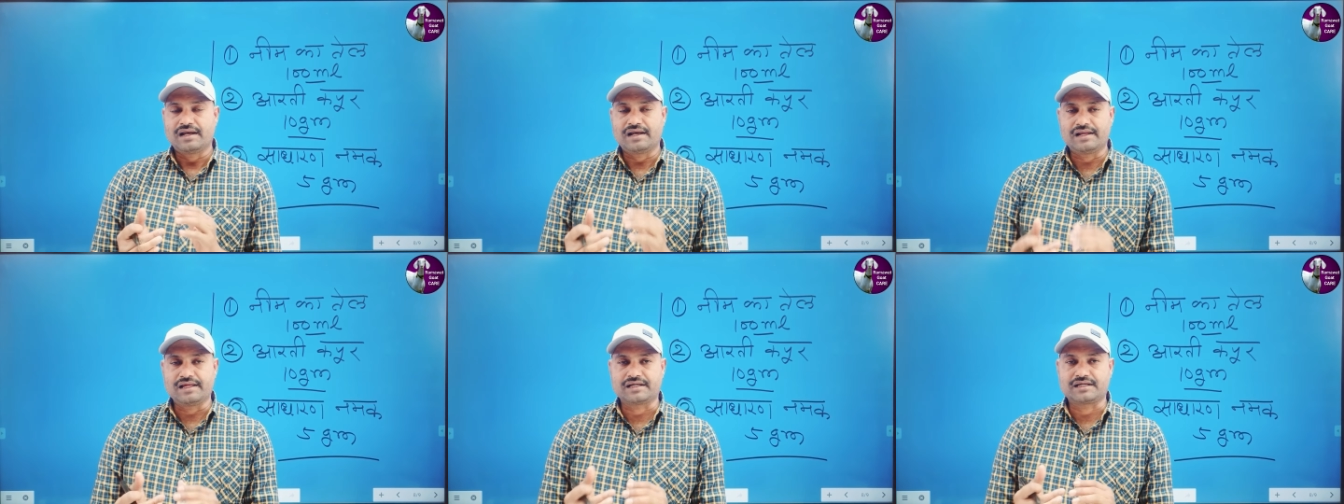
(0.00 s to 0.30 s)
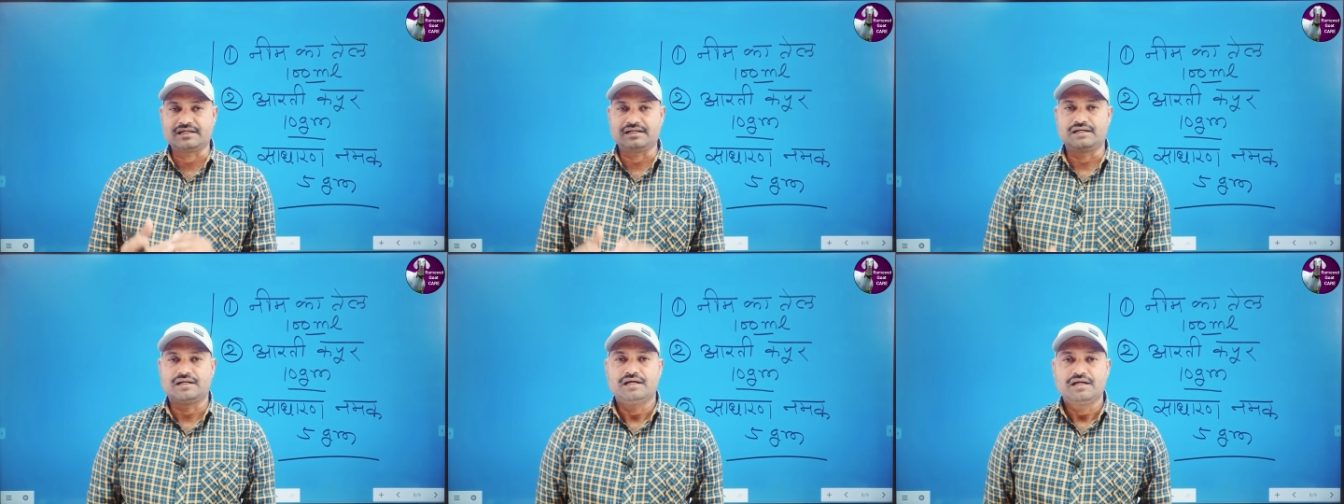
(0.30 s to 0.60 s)

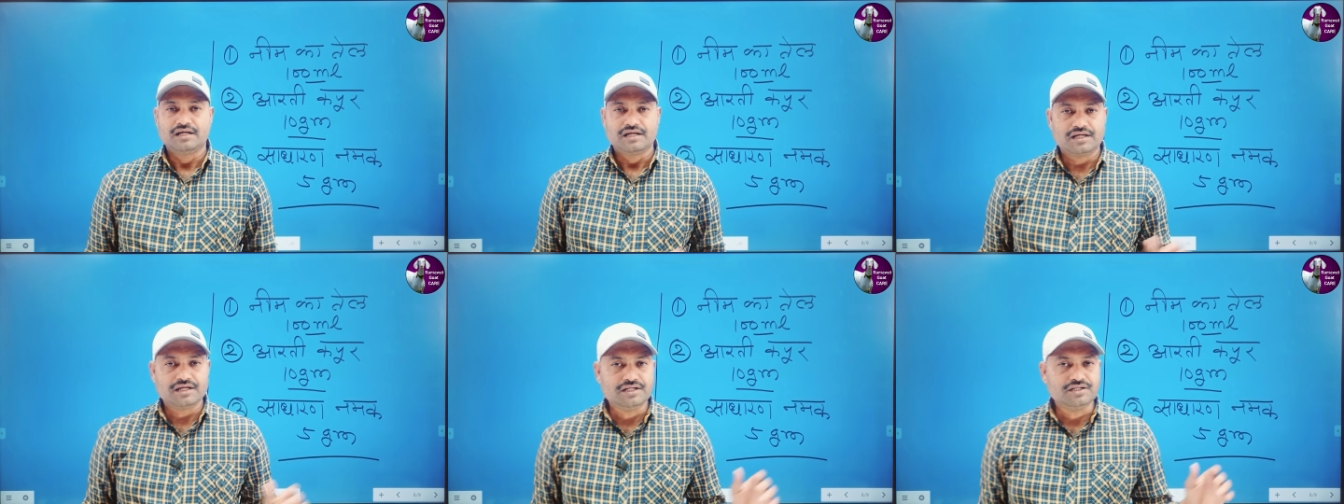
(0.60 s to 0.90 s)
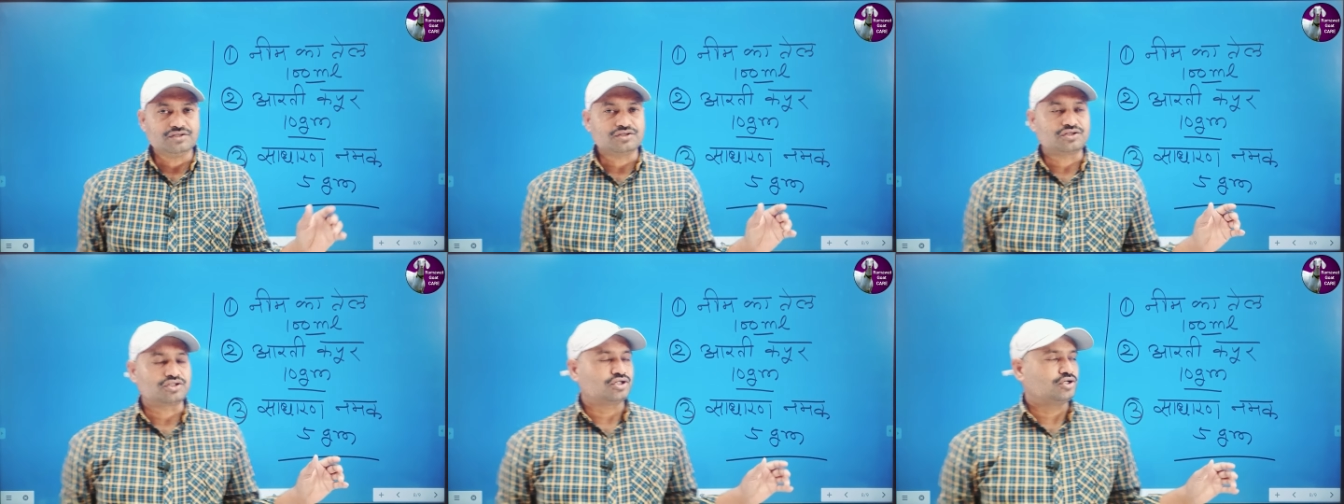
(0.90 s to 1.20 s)
लेकिन
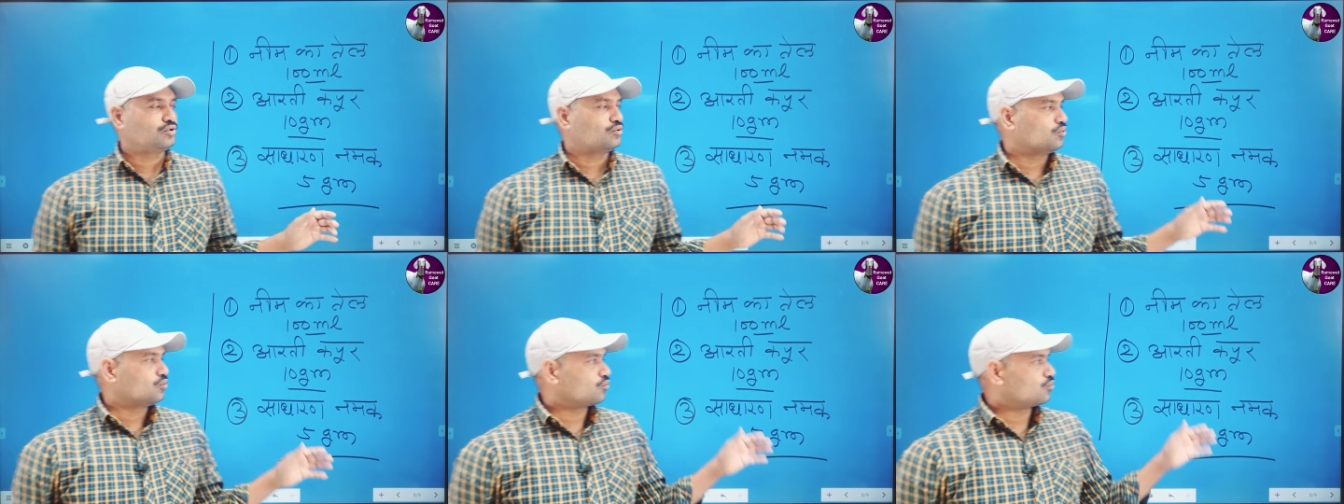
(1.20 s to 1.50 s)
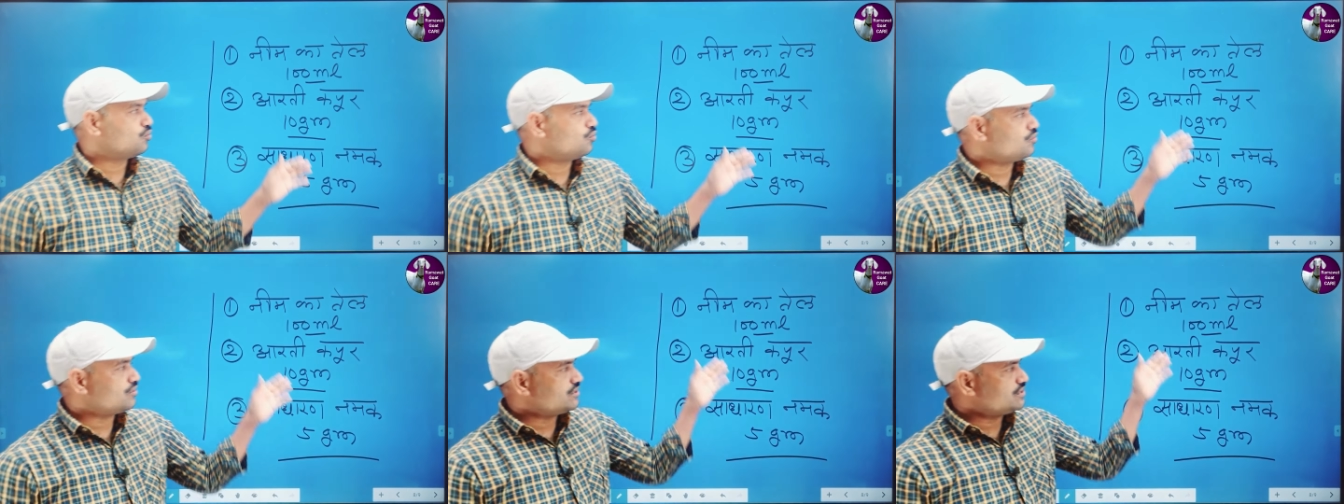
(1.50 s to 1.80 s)
इन तीनों
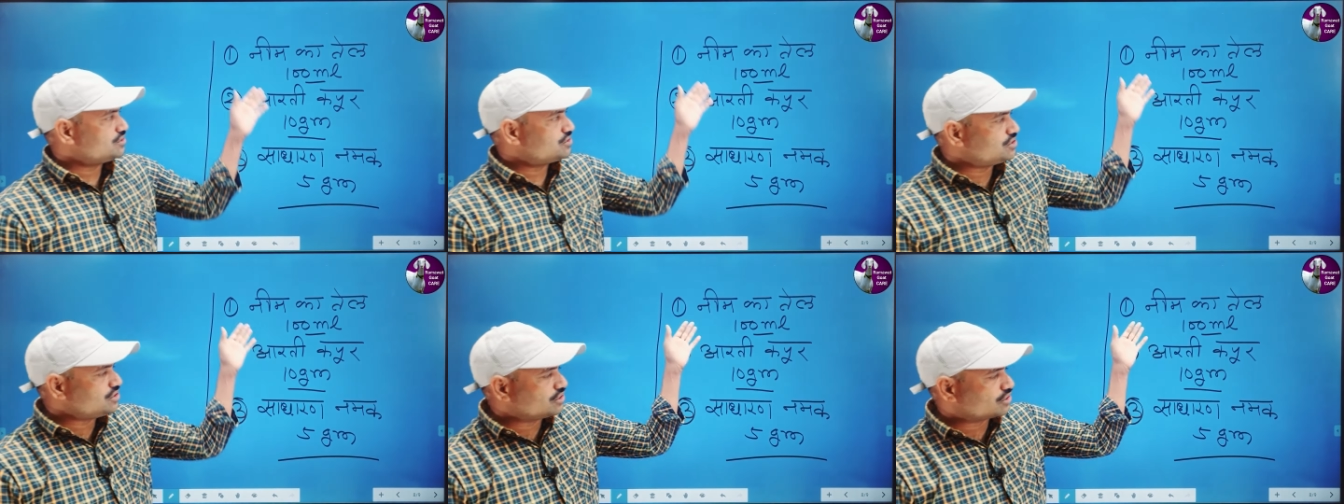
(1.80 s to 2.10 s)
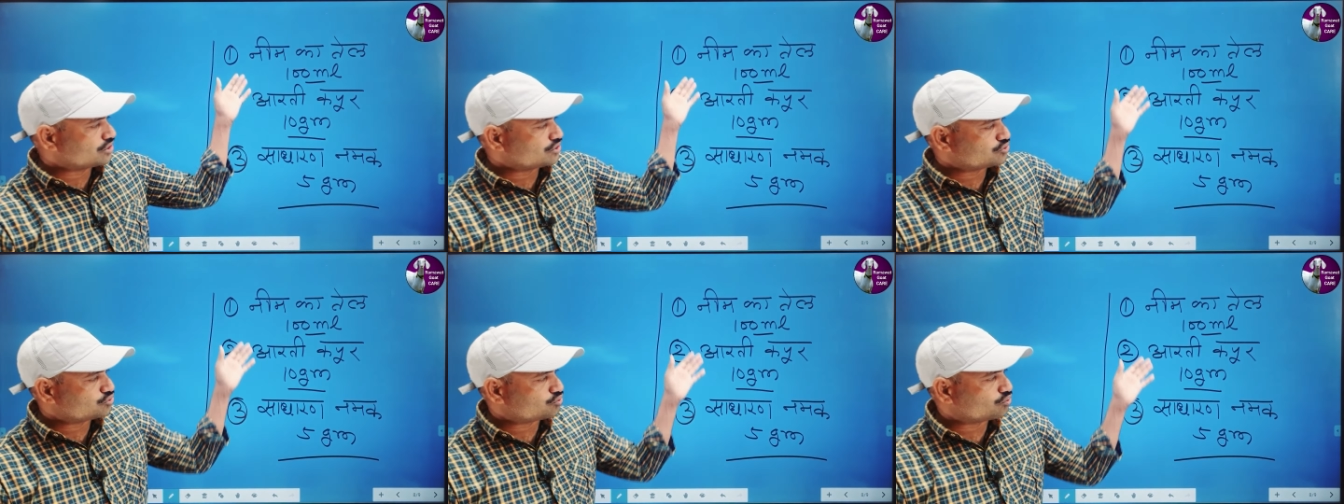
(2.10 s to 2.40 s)
को इसी
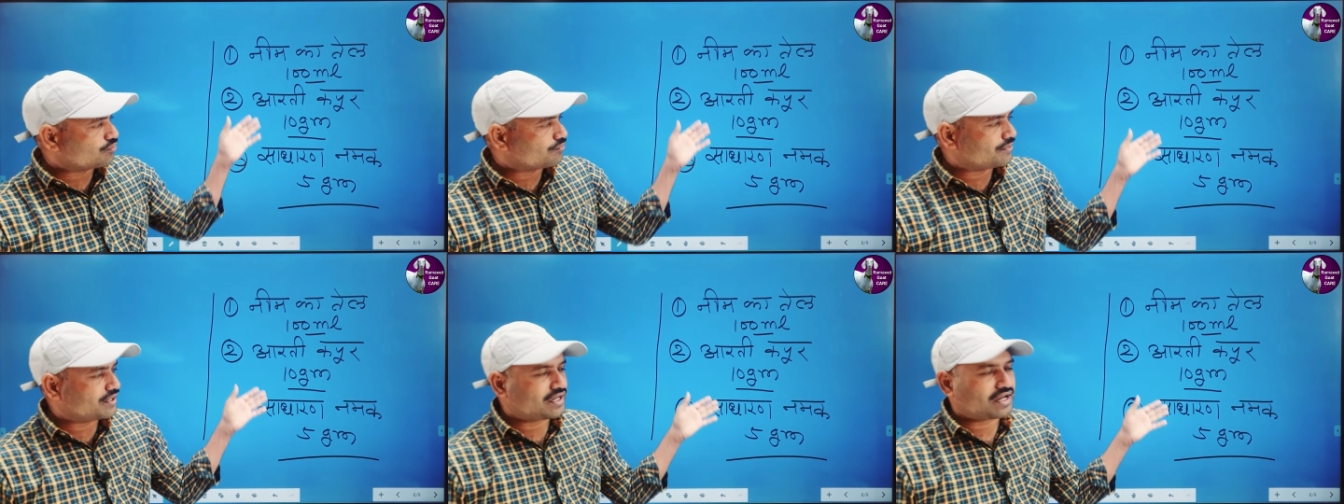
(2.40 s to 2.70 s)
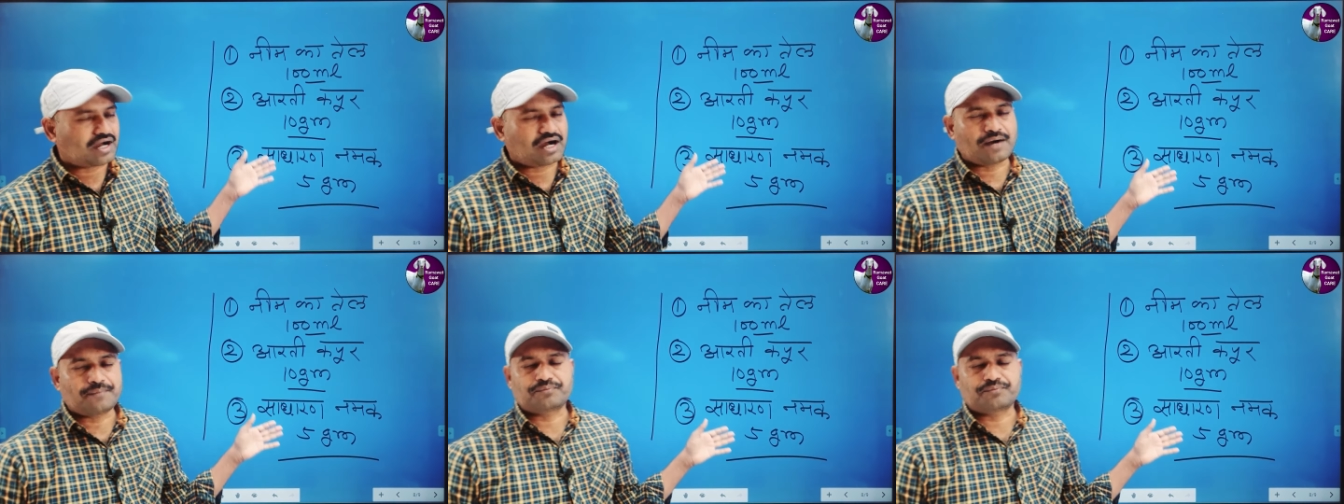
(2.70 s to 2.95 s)
रेशियो में